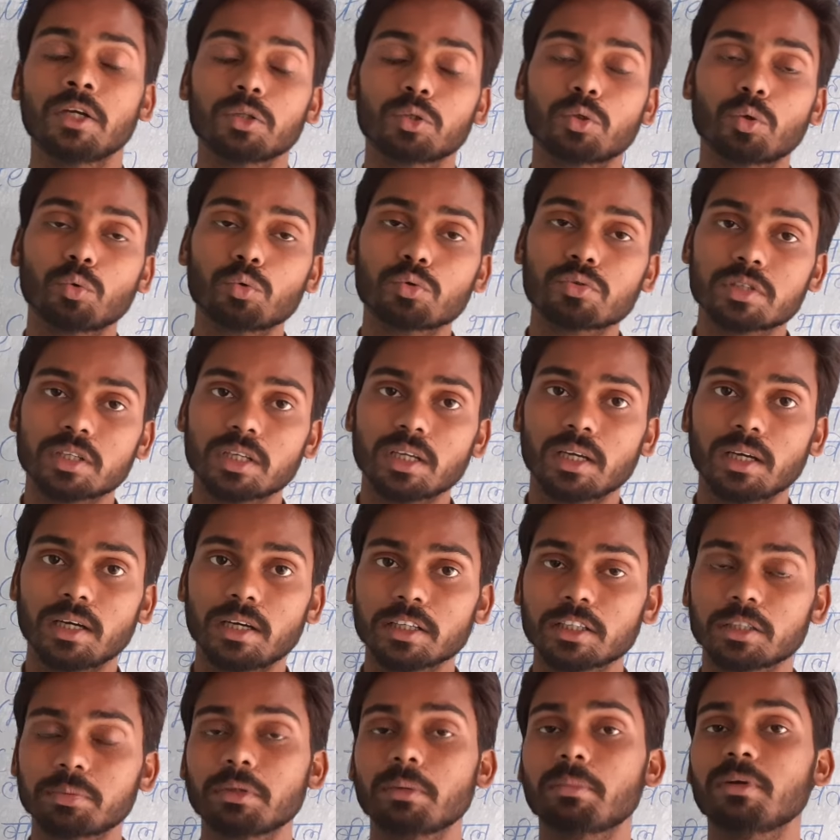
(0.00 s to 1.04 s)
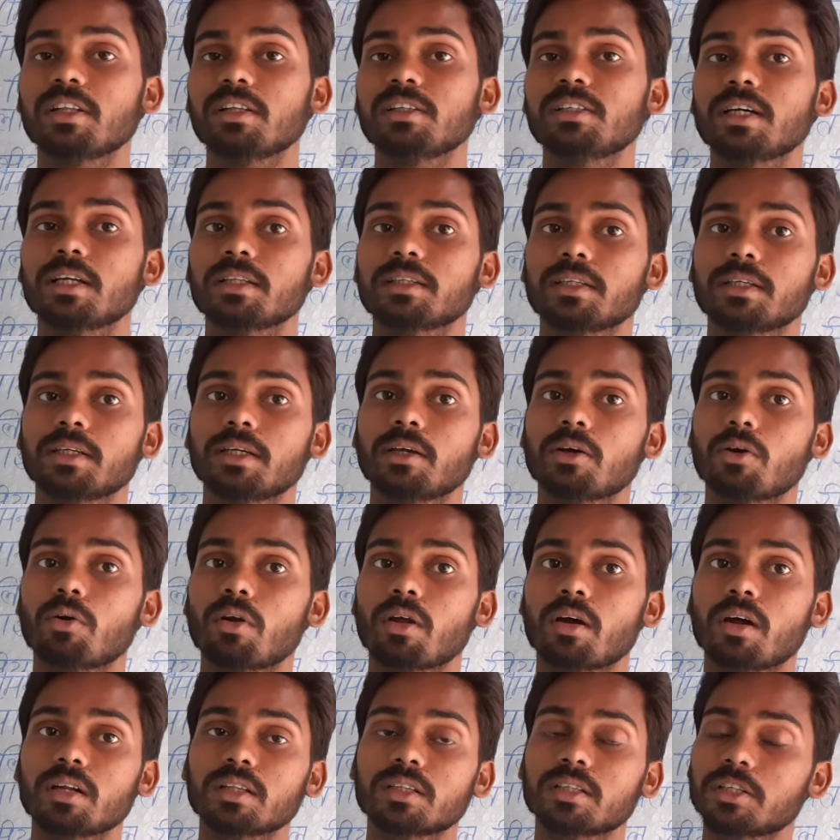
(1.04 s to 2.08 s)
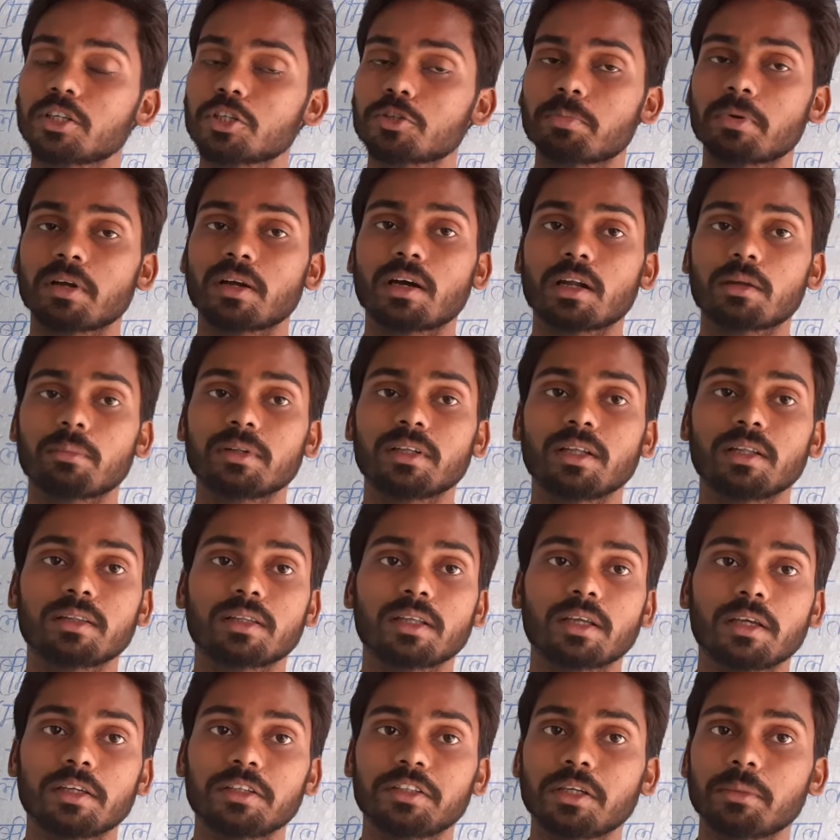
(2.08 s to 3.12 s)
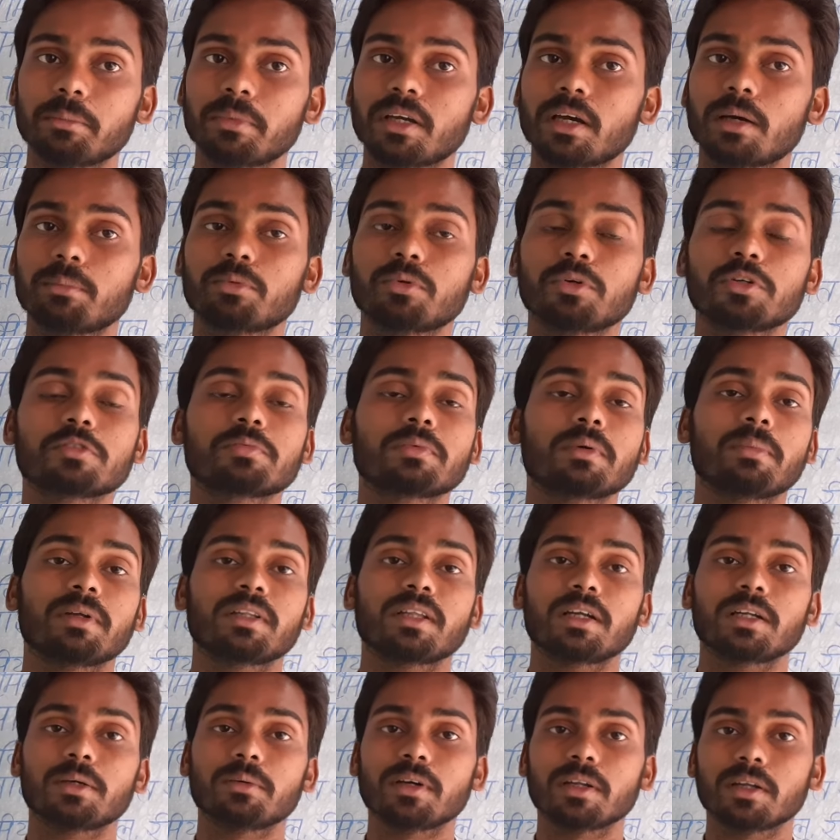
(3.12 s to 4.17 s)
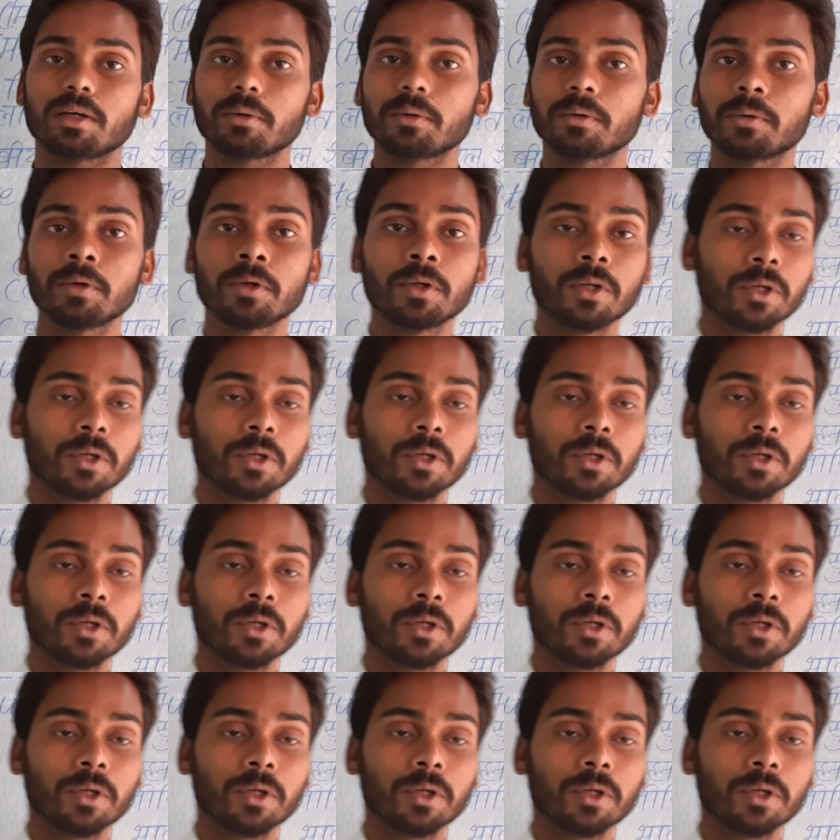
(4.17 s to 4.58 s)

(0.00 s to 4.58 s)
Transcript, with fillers: तो उसके अर्थ भी बदल जाते हैं और अर्थ किस प्रकार बदलते हैं ये मैं आपको इसमें बताने वाला हूँ